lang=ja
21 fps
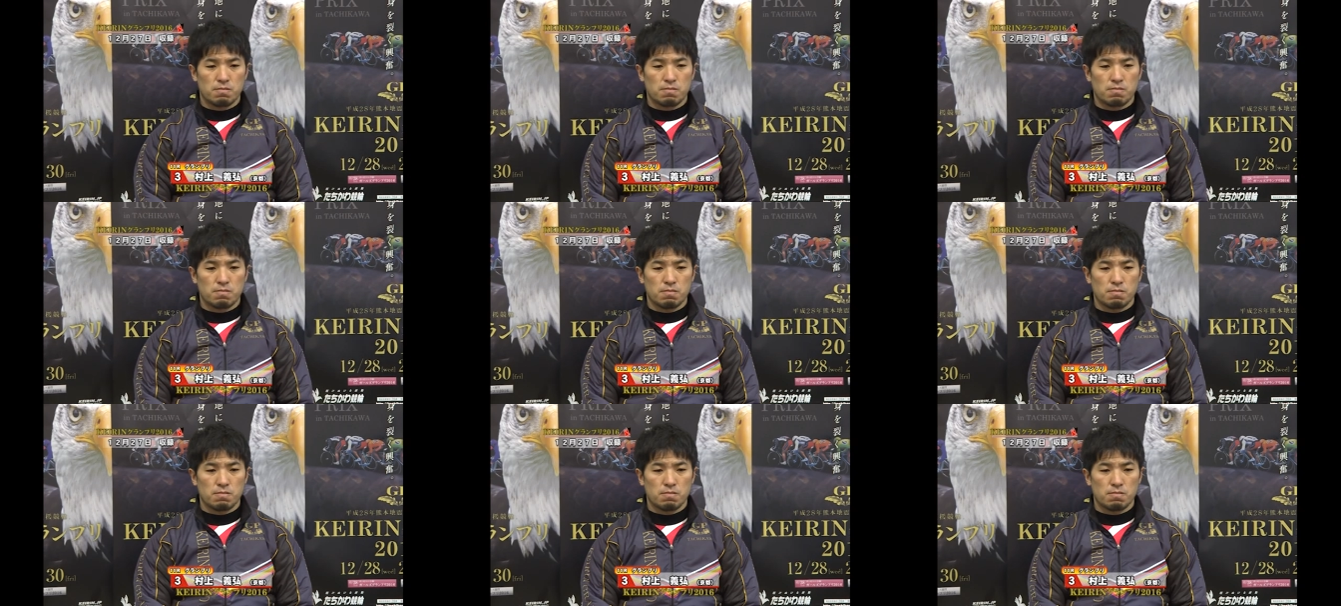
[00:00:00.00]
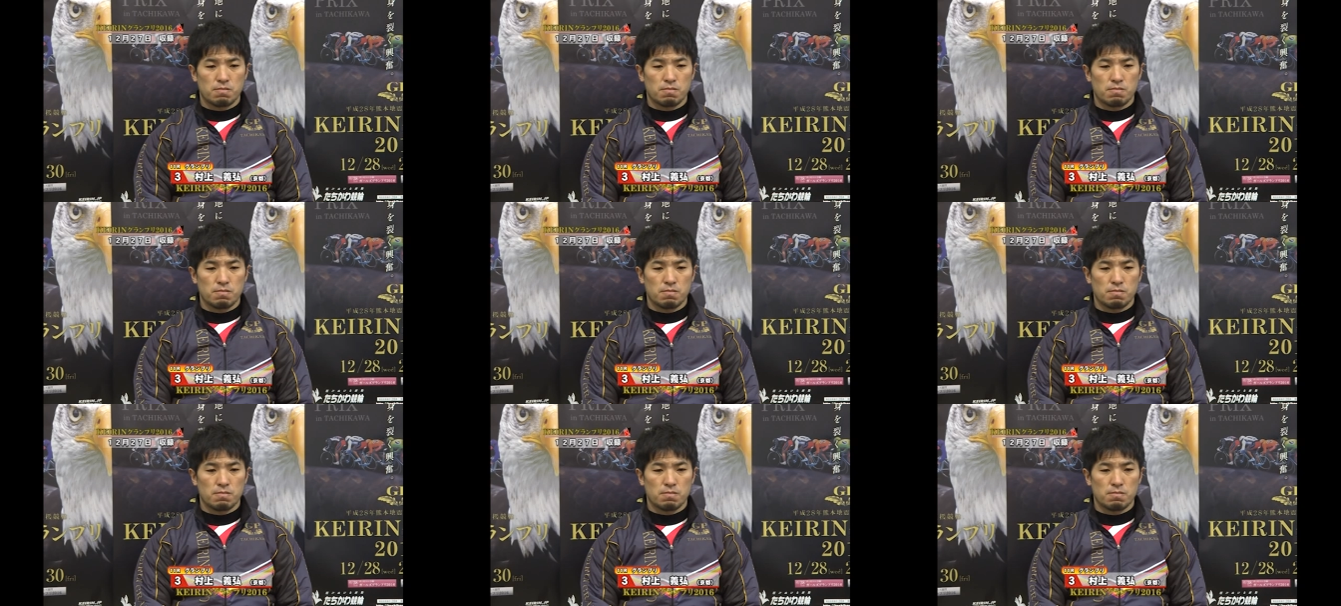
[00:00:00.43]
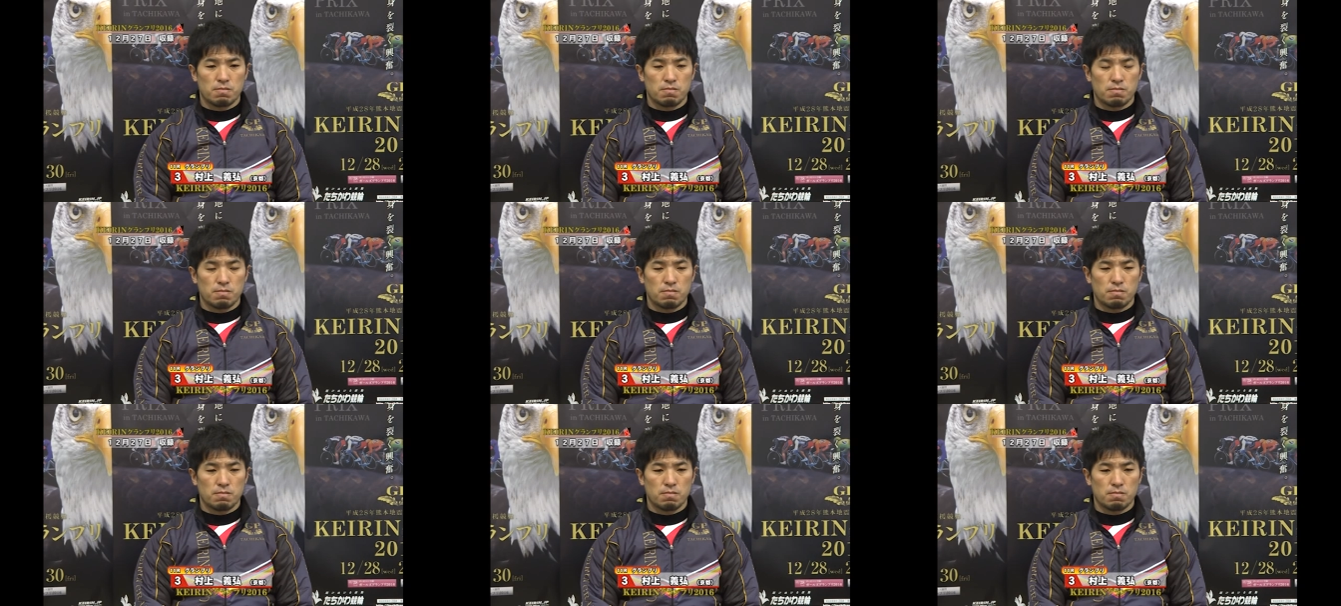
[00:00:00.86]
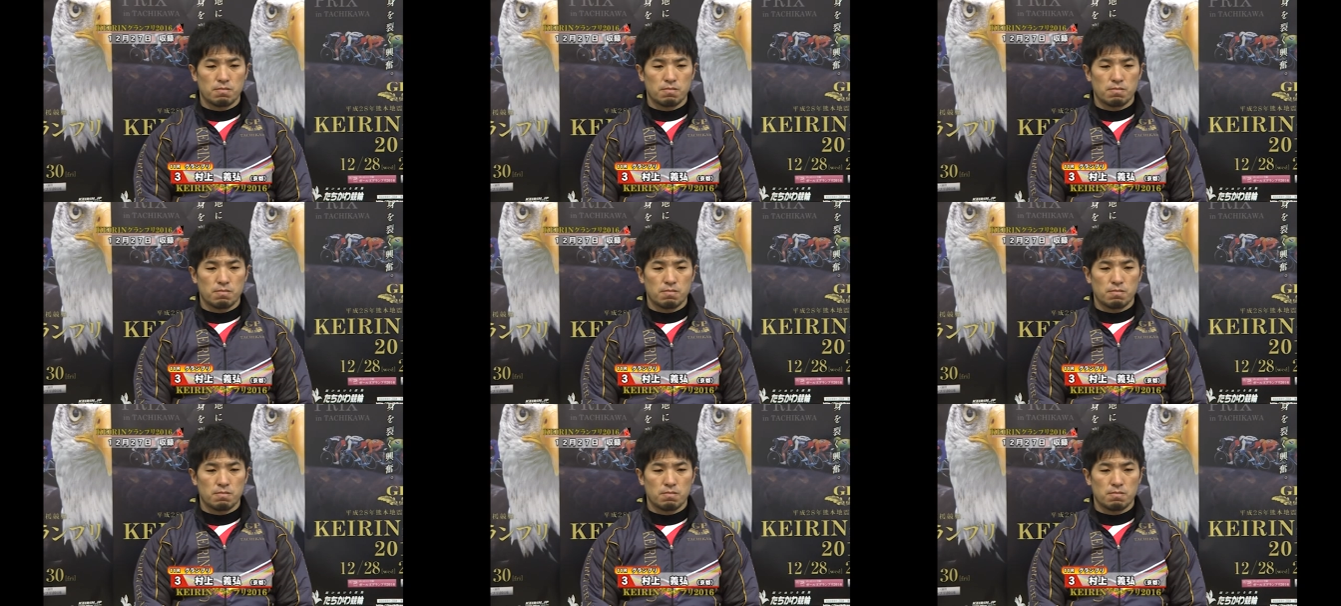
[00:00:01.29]
今回はどんなふうに戦い
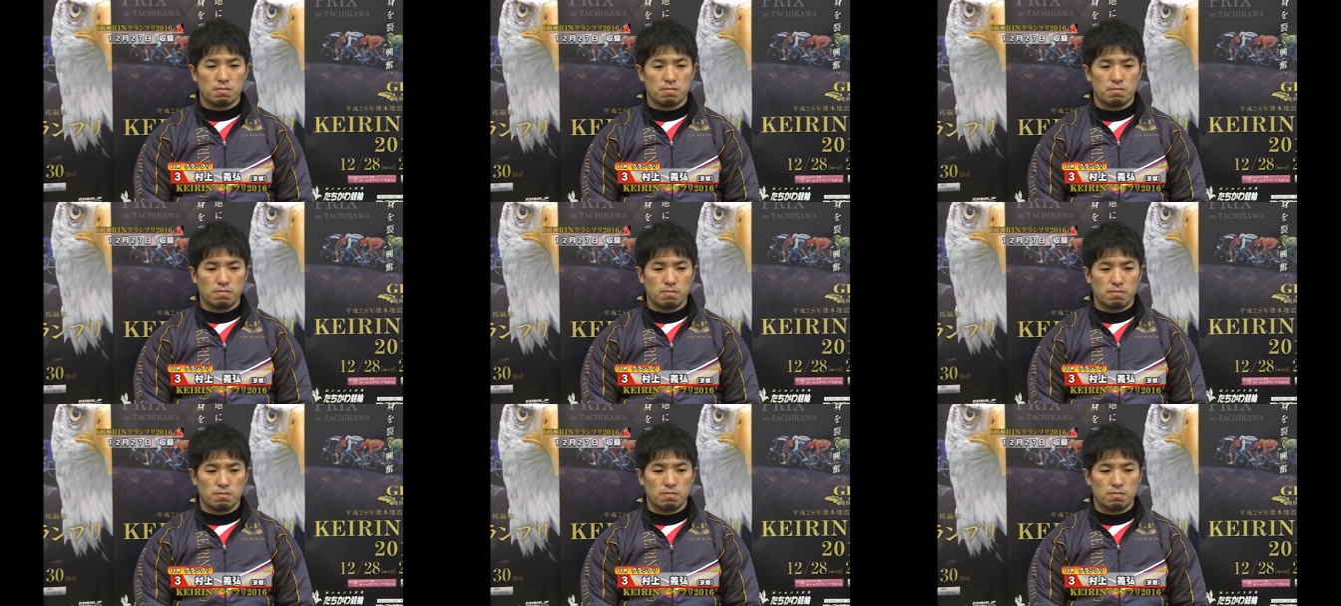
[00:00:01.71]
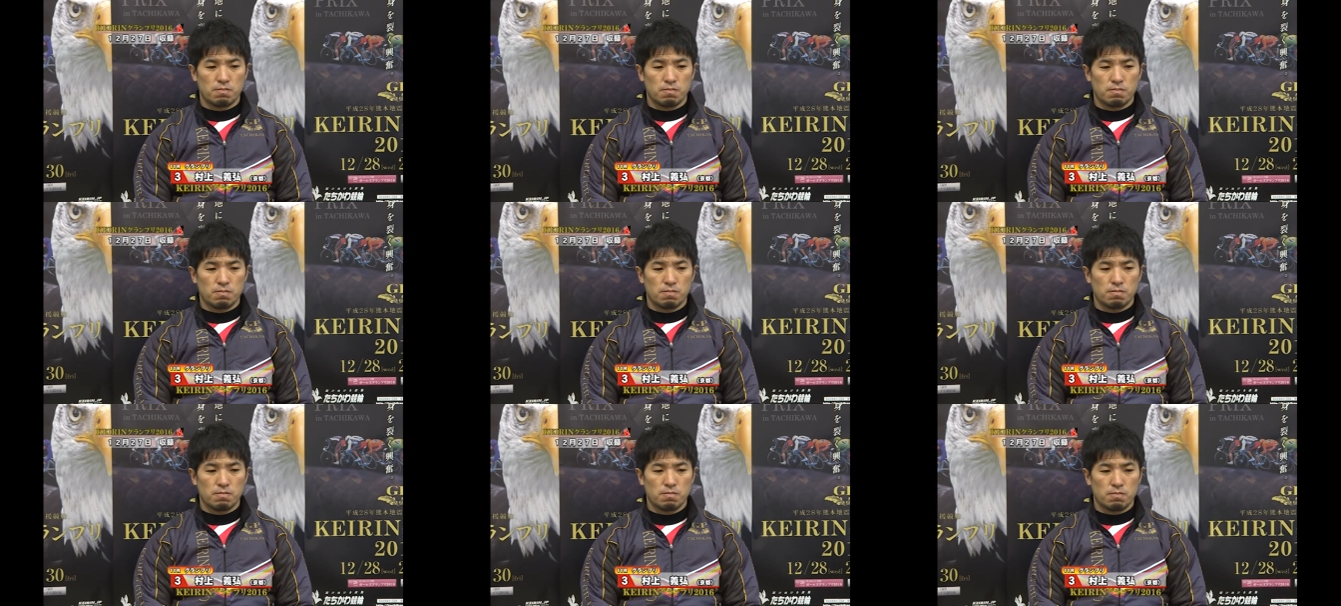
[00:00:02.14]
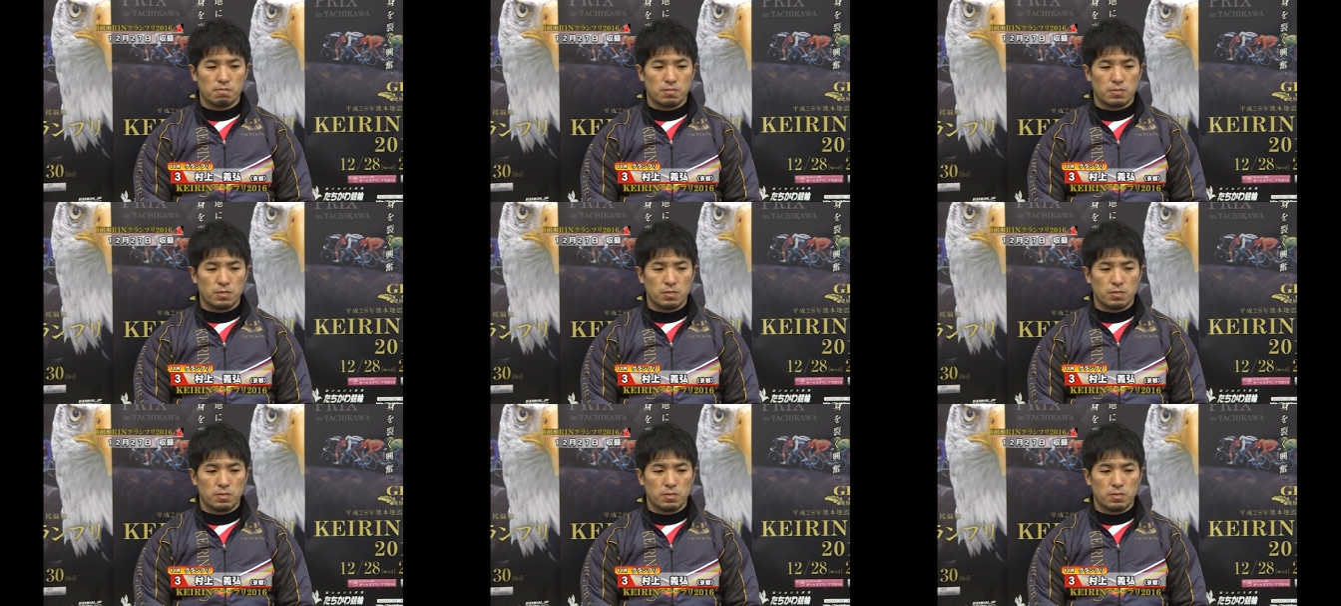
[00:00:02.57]
たいとお考えですか、